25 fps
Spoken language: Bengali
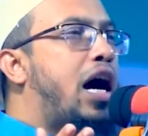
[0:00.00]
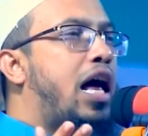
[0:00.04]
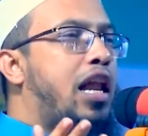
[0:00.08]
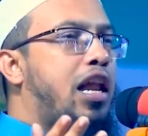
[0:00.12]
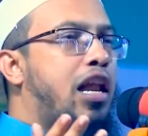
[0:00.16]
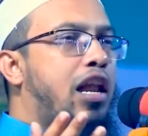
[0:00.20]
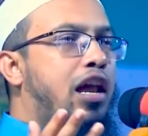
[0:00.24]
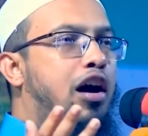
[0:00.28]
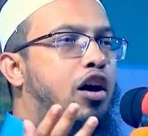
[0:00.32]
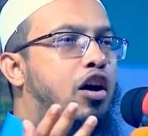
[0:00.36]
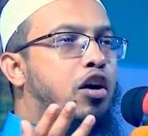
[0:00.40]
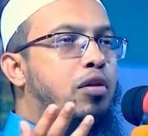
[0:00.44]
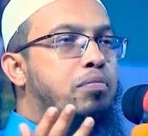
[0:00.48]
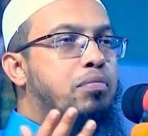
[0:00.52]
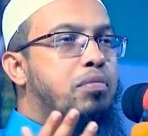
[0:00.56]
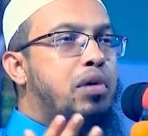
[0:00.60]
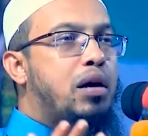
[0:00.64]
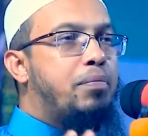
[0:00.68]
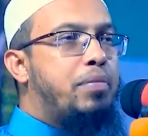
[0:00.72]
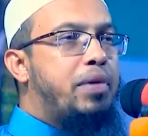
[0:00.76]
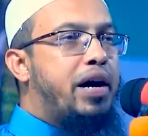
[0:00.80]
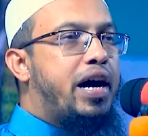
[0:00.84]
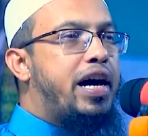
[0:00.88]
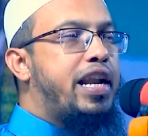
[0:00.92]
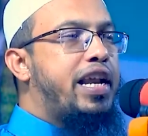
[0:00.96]
আল্লাহ
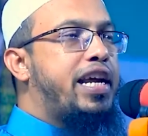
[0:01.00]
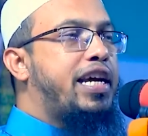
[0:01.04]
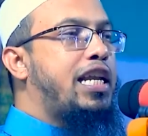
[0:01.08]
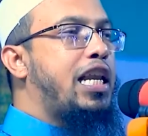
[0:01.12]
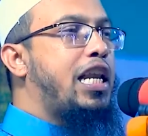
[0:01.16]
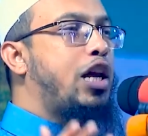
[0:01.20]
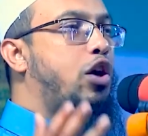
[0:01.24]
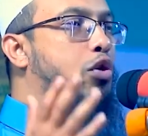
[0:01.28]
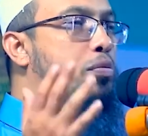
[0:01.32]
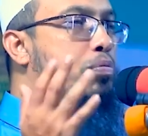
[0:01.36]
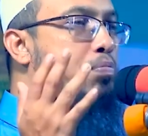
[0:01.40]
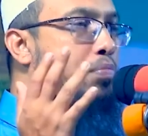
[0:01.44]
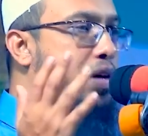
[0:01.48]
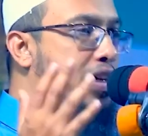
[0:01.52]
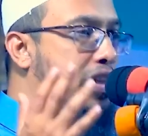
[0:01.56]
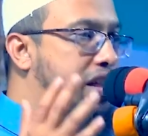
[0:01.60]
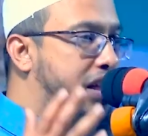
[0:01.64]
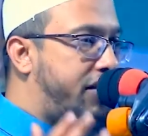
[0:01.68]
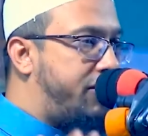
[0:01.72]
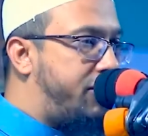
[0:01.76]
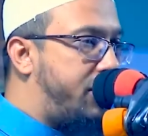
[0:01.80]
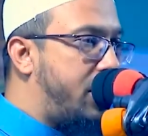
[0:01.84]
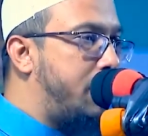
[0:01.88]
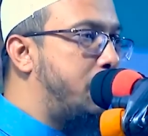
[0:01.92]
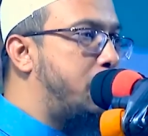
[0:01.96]
বারিকলি
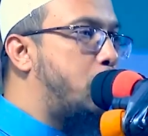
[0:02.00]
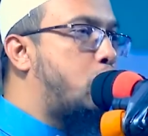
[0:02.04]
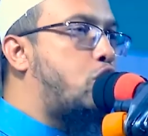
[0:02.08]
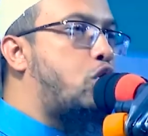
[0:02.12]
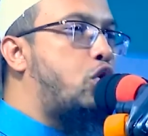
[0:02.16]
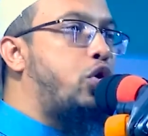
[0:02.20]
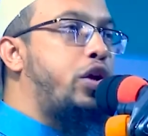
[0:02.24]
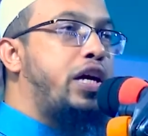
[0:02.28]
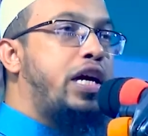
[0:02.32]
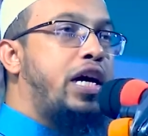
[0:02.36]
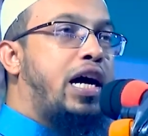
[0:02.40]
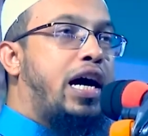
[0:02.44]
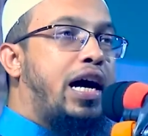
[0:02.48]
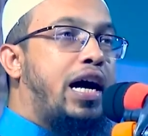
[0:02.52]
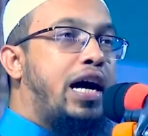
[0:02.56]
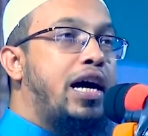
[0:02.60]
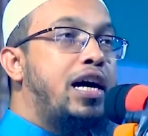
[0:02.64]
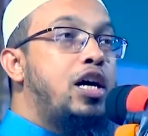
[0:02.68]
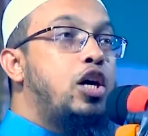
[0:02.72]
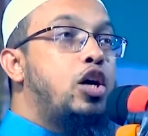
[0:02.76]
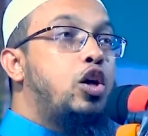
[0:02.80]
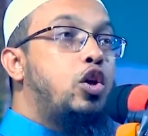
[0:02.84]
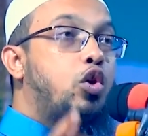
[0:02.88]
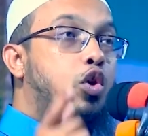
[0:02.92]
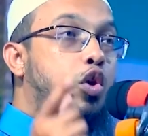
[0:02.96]
উম্মাতি ফি বুকুরিহা
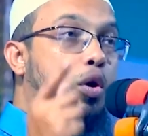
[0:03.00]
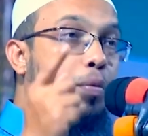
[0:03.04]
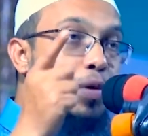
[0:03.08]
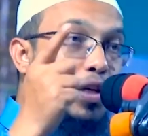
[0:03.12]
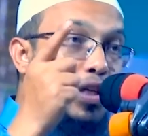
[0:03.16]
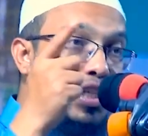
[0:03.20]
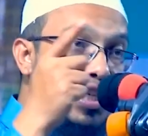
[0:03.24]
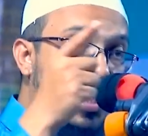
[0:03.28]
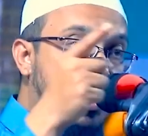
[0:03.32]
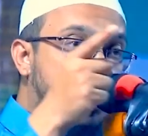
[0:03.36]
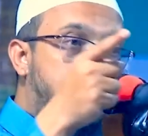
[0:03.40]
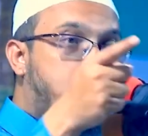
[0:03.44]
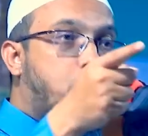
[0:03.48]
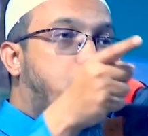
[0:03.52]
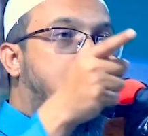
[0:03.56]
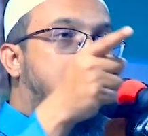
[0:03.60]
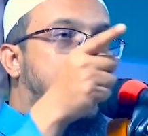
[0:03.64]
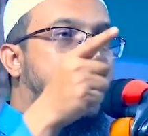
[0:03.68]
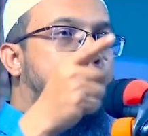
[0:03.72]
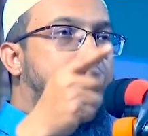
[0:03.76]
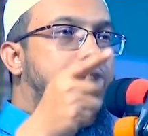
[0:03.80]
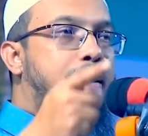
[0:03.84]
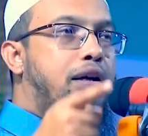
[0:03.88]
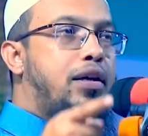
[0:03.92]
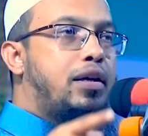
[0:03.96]
নবীজির দোয়া